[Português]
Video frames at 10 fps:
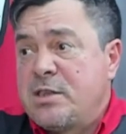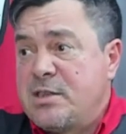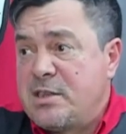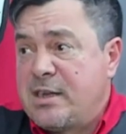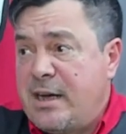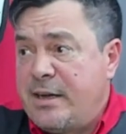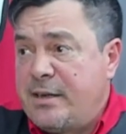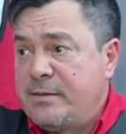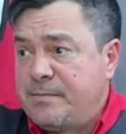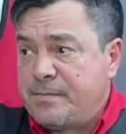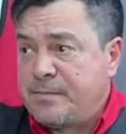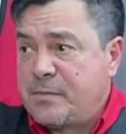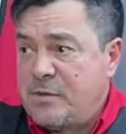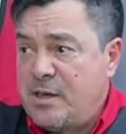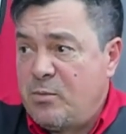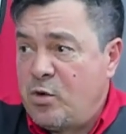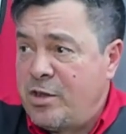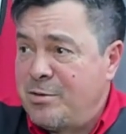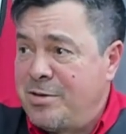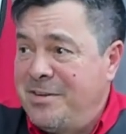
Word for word: se desligar, né? Tinha muito,